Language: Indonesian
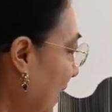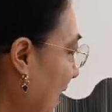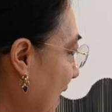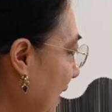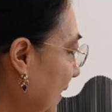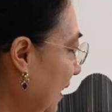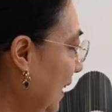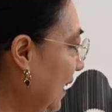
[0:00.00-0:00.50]

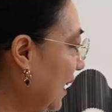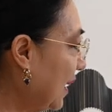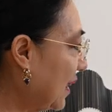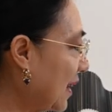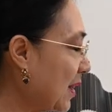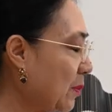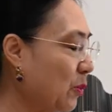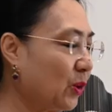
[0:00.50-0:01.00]
Ya, jadi
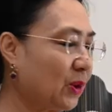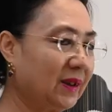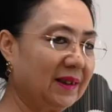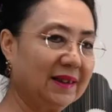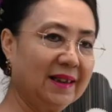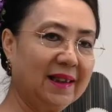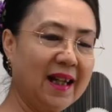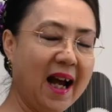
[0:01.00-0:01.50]
kita sebut di
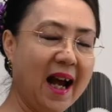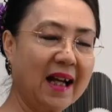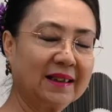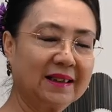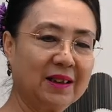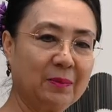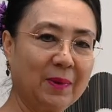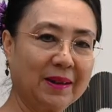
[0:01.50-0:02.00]
sini
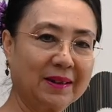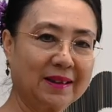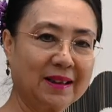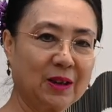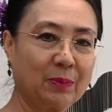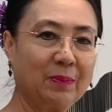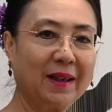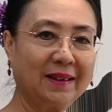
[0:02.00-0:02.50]

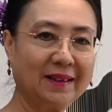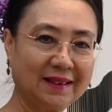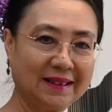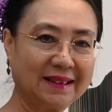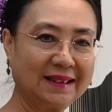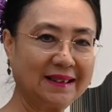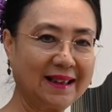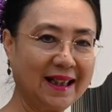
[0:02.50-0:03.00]
asimetris
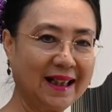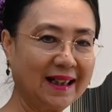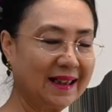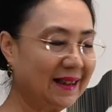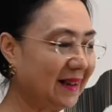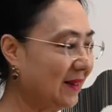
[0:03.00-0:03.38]
balance ya.